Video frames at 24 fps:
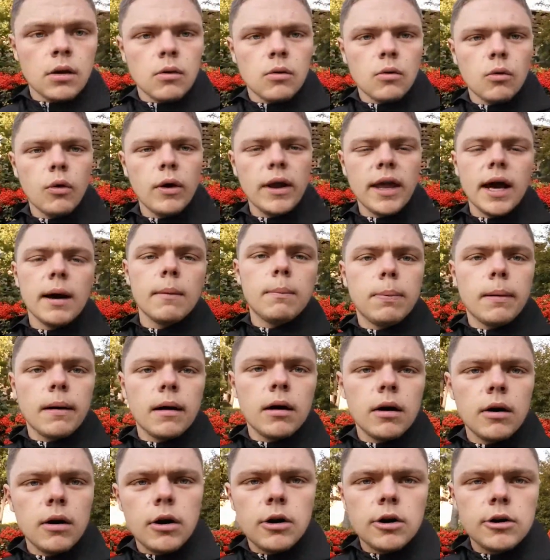où il n'y a
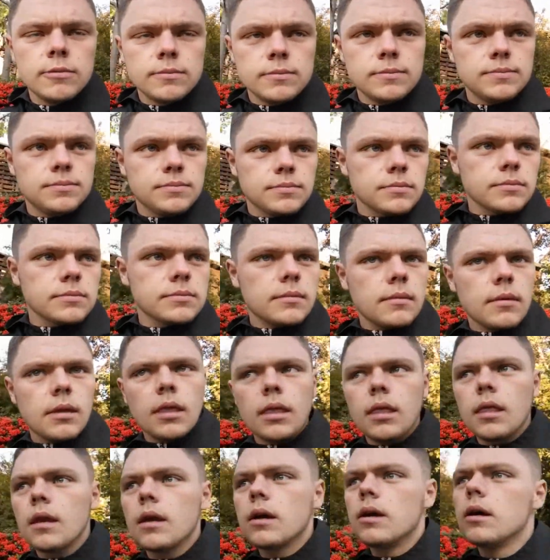pas
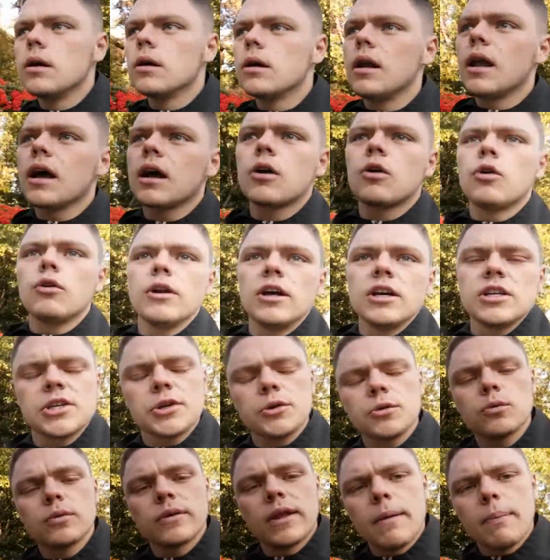euh, la
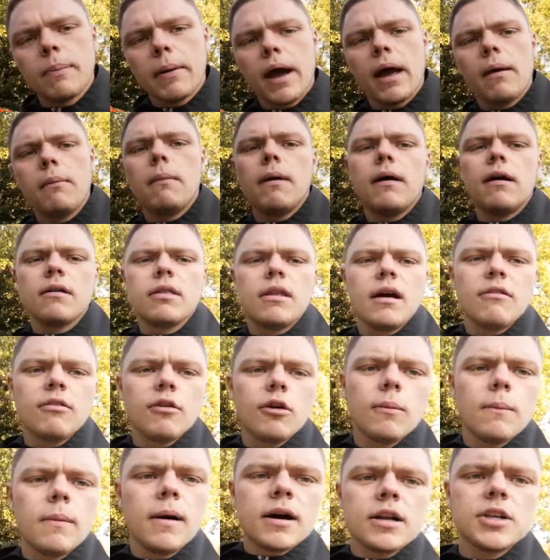collation d'après
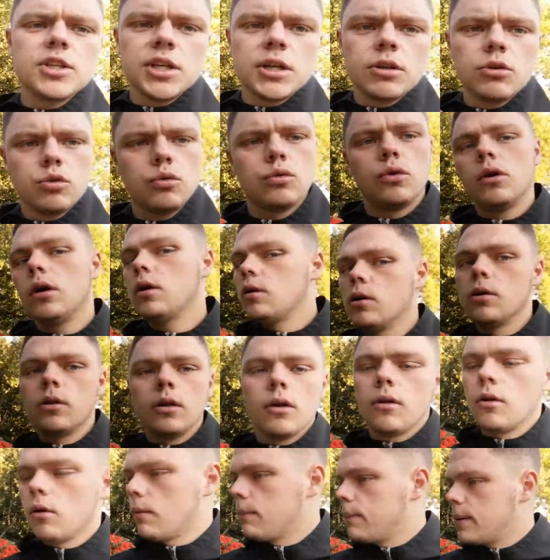d'avant-match et tout. Non,
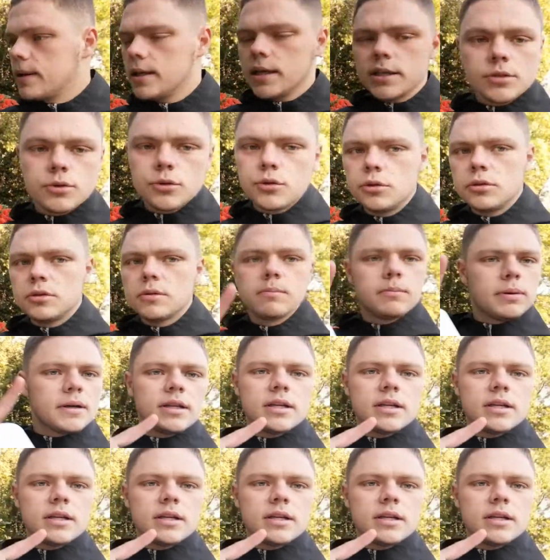non, non, pas d'excuses, pas